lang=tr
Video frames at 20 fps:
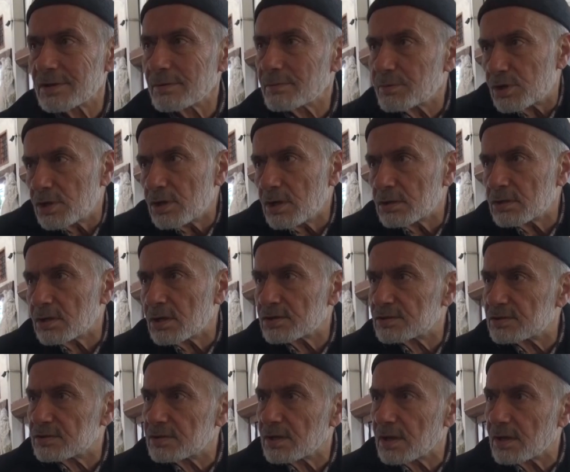Tabii ki
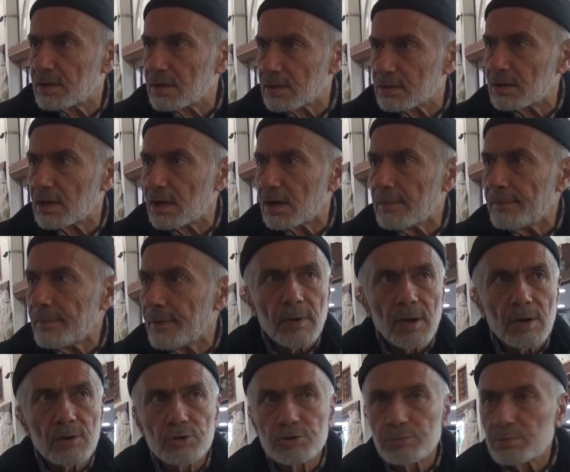yetersiz yani yeterli mi?
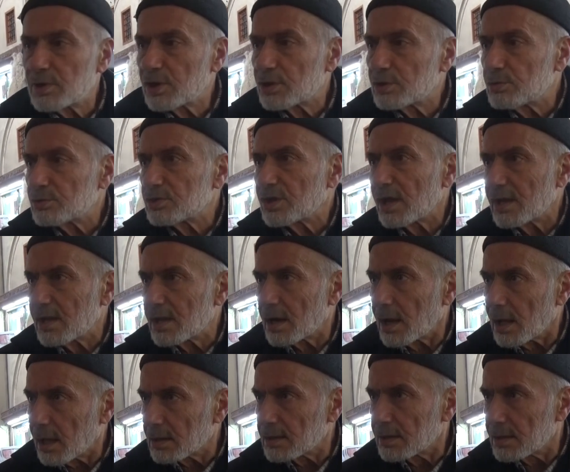Ben 3250 lira
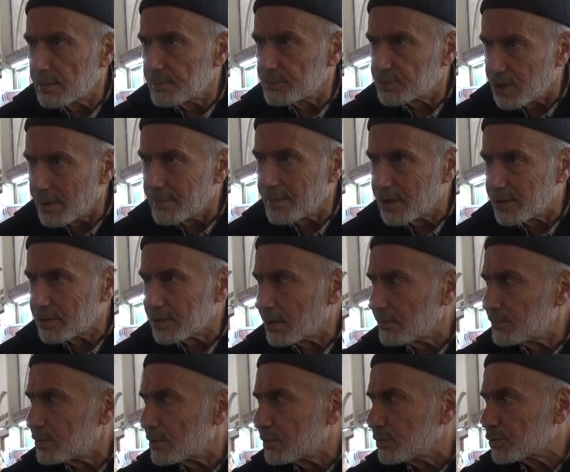aldığım zaman da
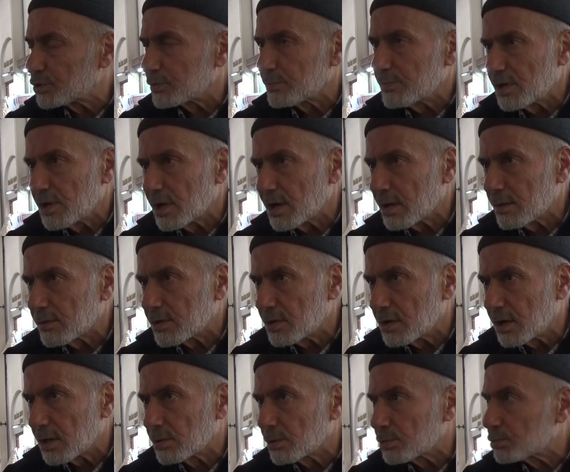1,5 milyara
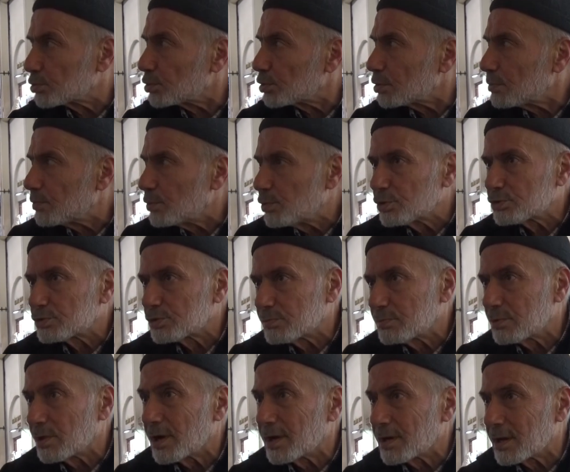kirada oturuyordum lüks
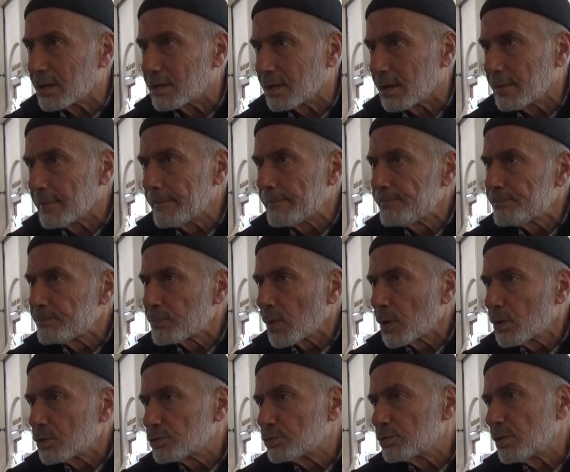dairede.
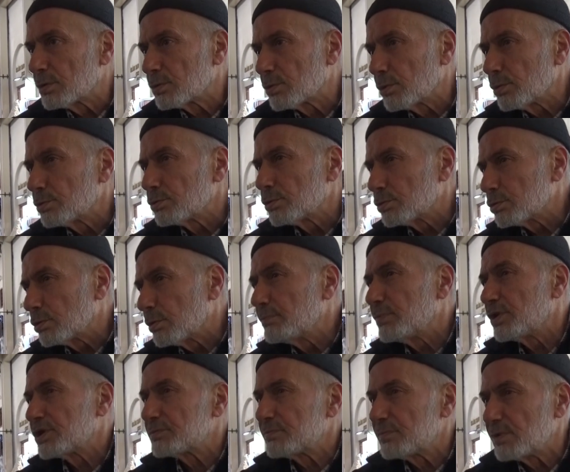Şu anda
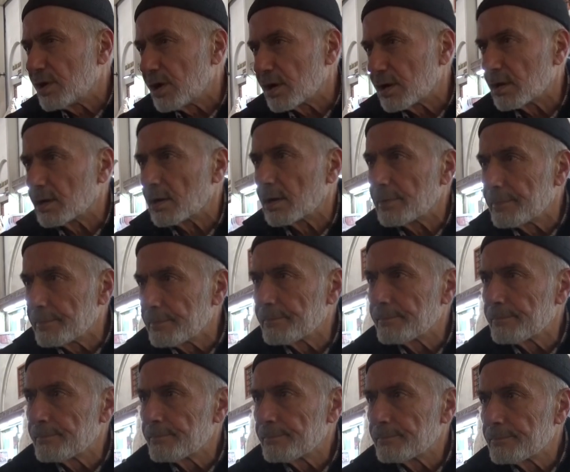14-15 milyar lira.
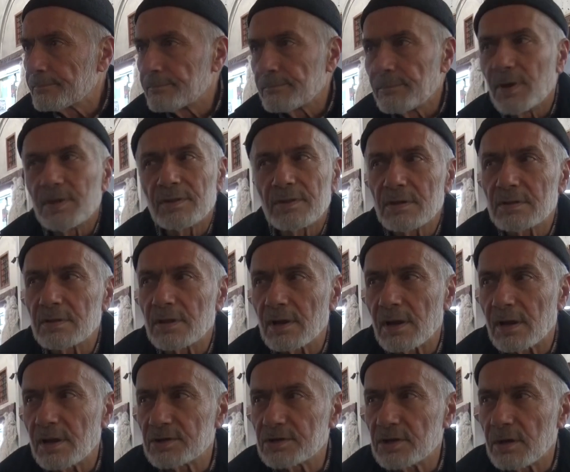Ben nereden
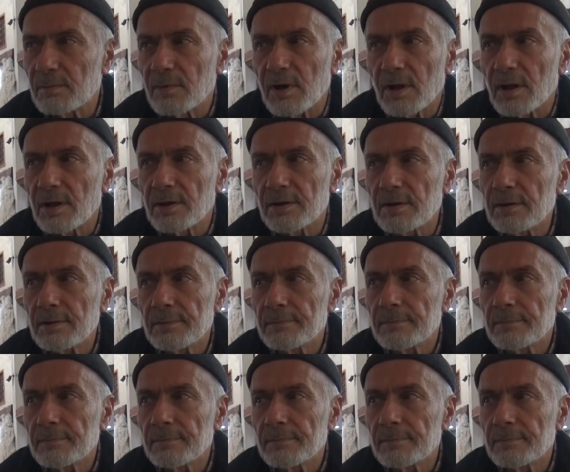alacağım kalanını?